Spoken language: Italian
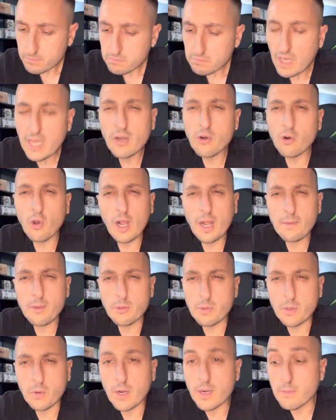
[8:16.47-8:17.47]
e non ho capito
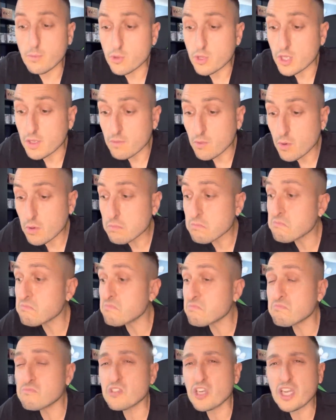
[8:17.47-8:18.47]
per quale motivo.
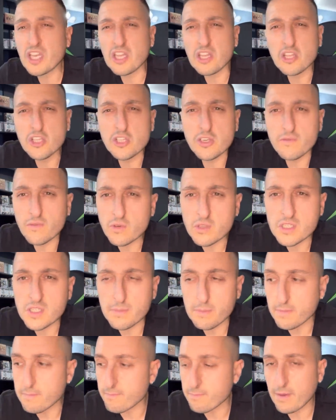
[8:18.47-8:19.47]
Mm, c'è chi dice forse
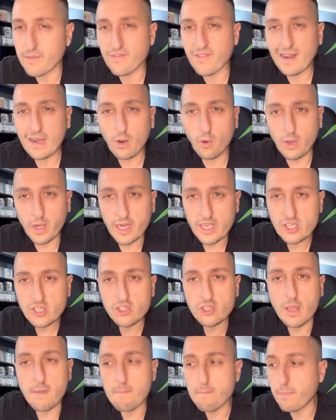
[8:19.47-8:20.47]
per, per, farlo
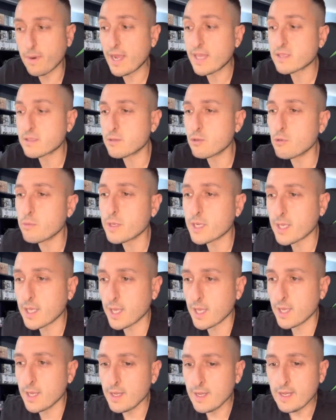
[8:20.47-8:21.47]
crescere in prestito
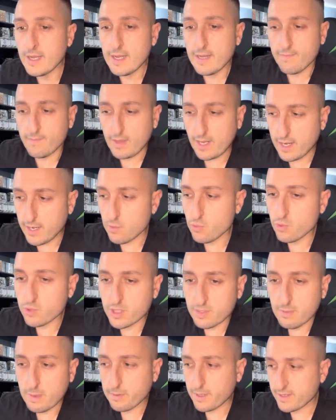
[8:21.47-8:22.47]
perché nelle
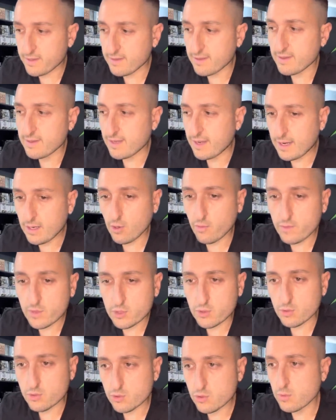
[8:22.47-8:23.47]
ultime partite hanno
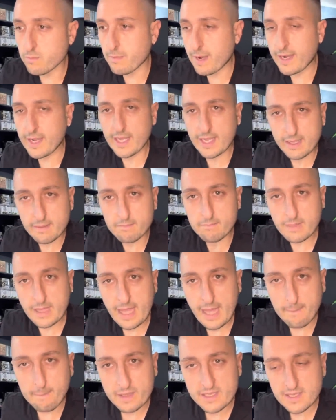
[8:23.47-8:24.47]
visto insomma che è
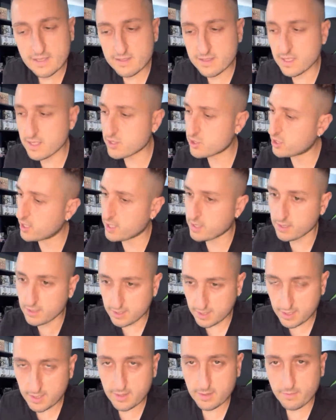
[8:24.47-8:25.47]
abbastanza
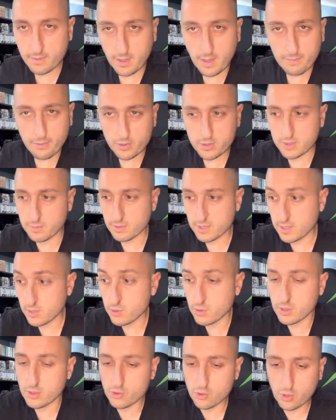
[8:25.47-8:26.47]
decente. La prossima
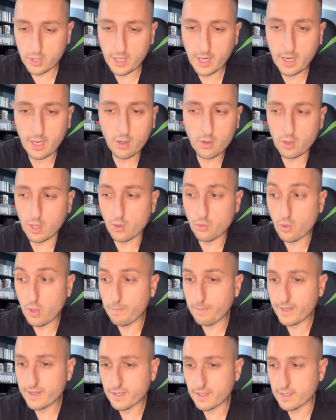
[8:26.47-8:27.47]
stagione giocherà ancora Rui
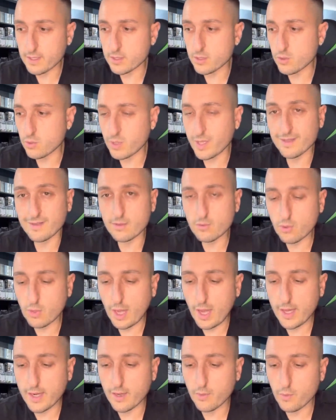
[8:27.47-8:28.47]
Patricio da
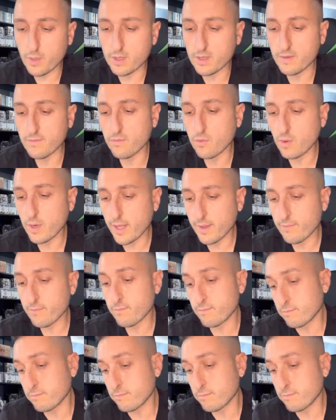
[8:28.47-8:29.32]
titolare, quindi vole-